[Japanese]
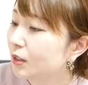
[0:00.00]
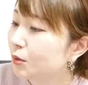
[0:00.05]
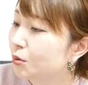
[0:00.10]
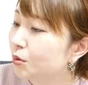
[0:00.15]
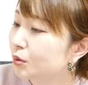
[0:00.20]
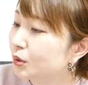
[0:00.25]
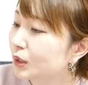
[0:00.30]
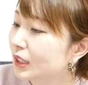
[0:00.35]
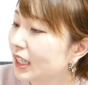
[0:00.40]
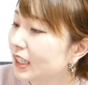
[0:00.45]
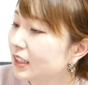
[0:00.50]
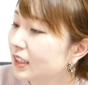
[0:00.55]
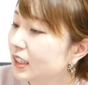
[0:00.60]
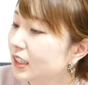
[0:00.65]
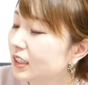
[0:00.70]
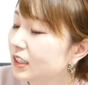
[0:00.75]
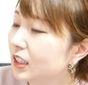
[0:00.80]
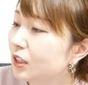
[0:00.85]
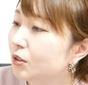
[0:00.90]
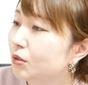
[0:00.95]
国産
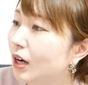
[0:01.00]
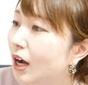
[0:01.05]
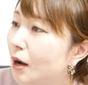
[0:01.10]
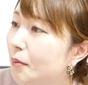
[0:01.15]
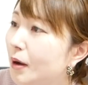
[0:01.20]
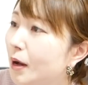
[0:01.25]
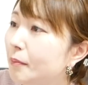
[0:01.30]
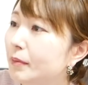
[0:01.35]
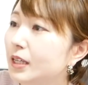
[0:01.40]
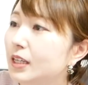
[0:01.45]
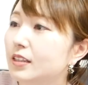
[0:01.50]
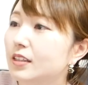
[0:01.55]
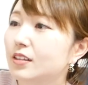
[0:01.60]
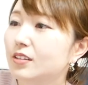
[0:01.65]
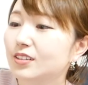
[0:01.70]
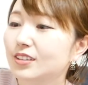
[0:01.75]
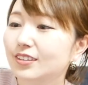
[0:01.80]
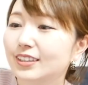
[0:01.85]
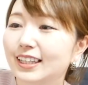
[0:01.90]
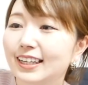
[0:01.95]
人参の甘みって
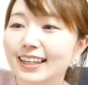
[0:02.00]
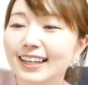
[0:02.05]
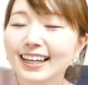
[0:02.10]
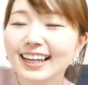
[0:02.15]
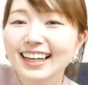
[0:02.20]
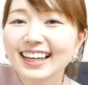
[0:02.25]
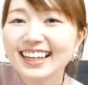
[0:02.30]
ことで